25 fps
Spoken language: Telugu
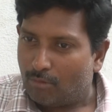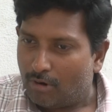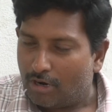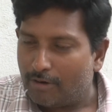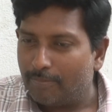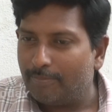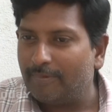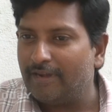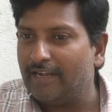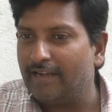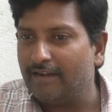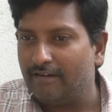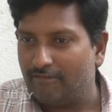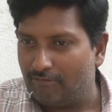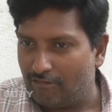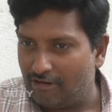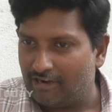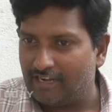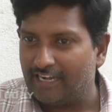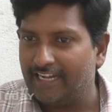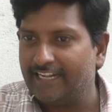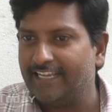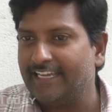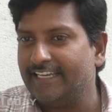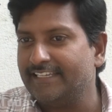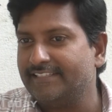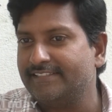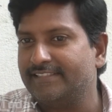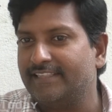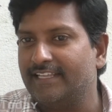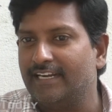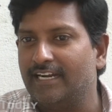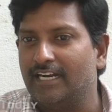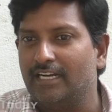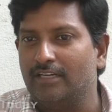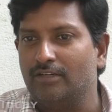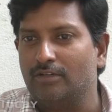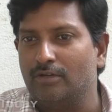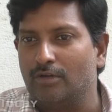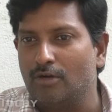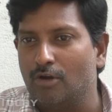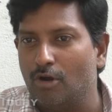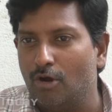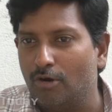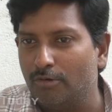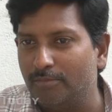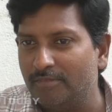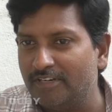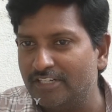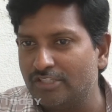ఒక పిల్ల ఒక్కరికే ఇస్తున్నాడు
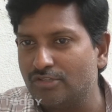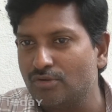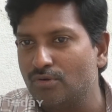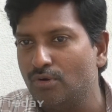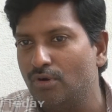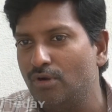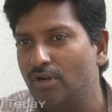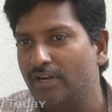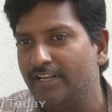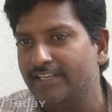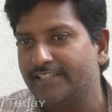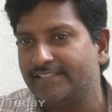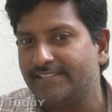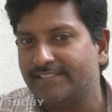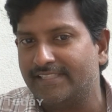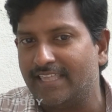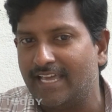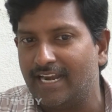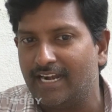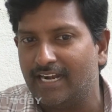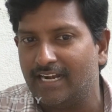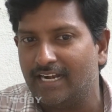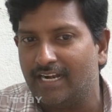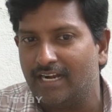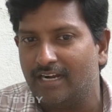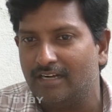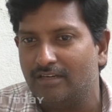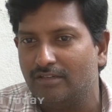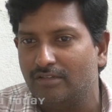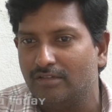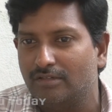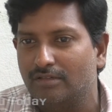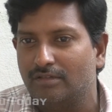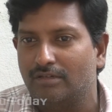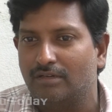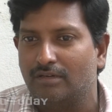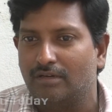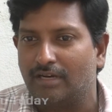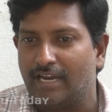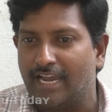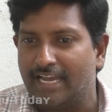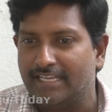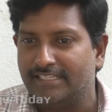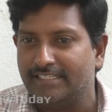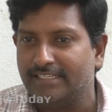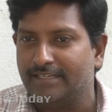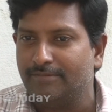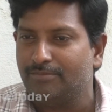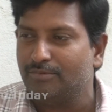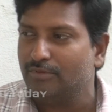గవర్నమెంట్ స్కూళ్ళకి ఇస్తానన్నాడు
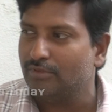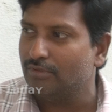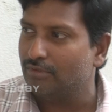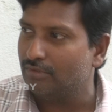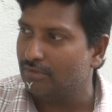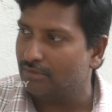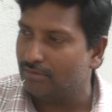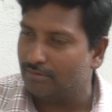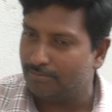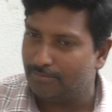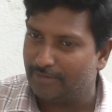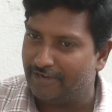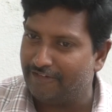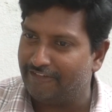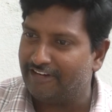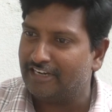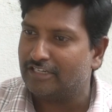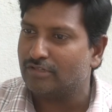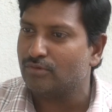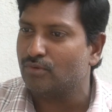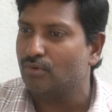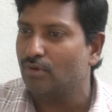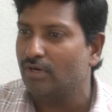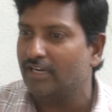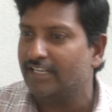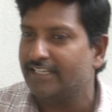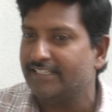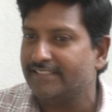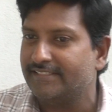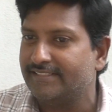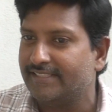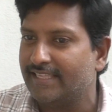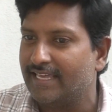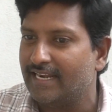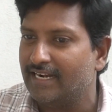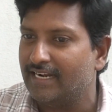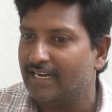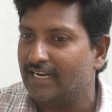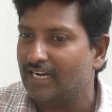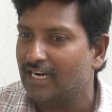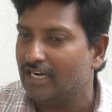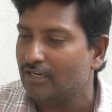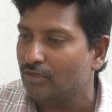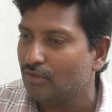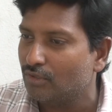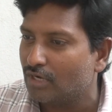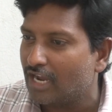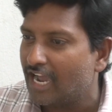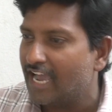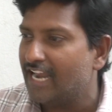కాసేపు ప్రైవేట్ స్కూళ్ళకి
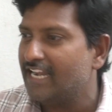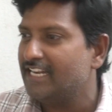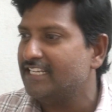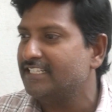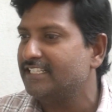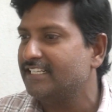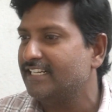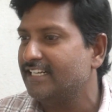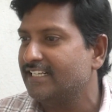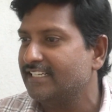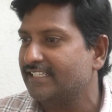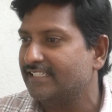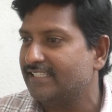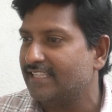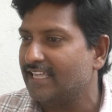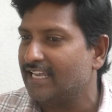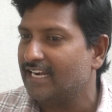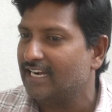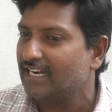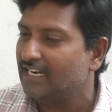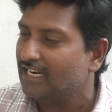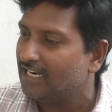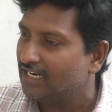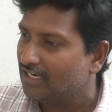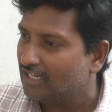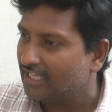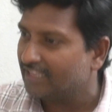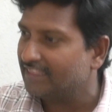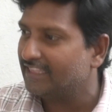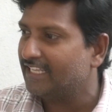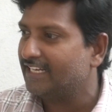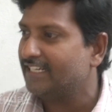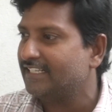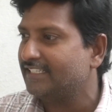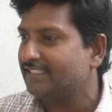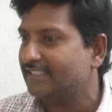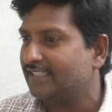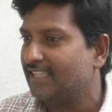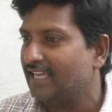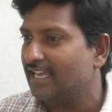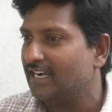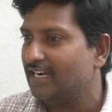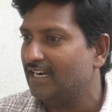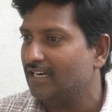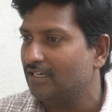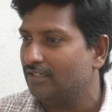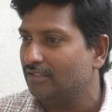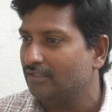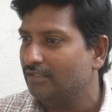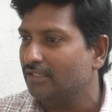ఇస్తానన్నాడు కాలేజీలకి ఇస్తానన్నాడు అందరికి
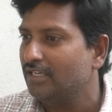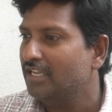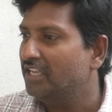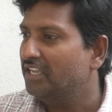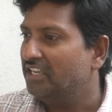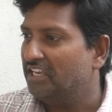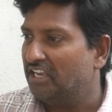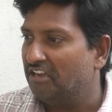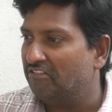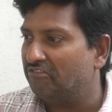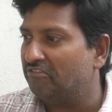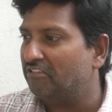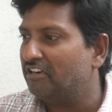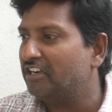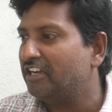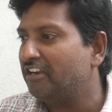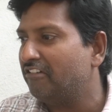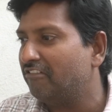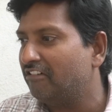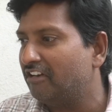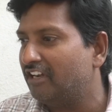అన్నాడు ఎవరికి